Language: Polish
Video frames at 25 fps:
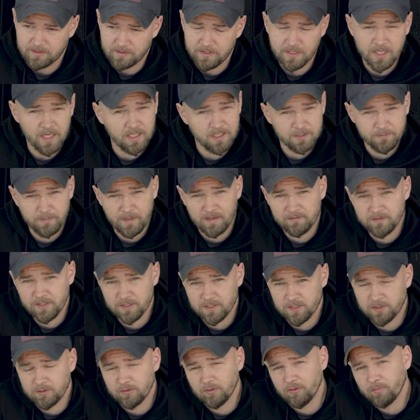Jak sprawdza
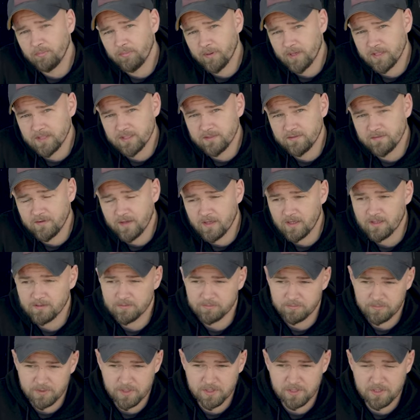się to u Państwa?
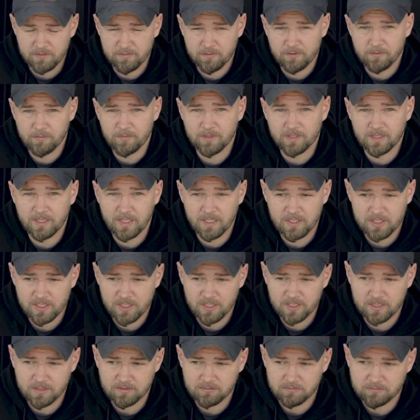Piszcie w
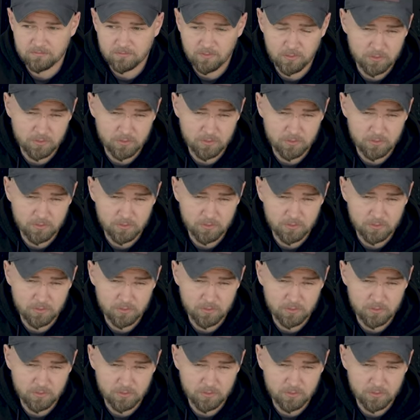komentarzach.